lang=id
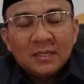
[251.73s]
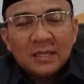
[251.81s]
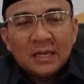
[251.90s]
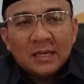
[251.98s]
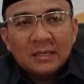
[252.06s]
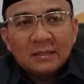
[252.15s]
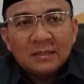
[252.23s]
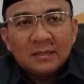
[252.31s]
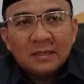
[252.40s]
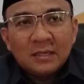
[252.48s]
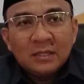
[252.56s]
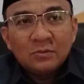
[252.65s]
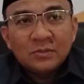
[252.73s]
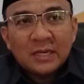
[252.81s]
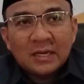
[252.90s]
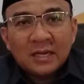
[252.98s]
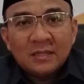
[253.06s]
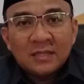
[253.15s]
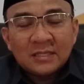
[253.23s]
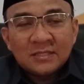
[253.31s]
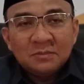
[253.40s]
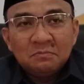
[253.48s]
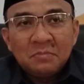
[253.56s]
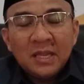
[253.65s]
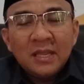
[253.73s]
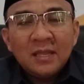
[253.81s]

dan itu terkaitasi B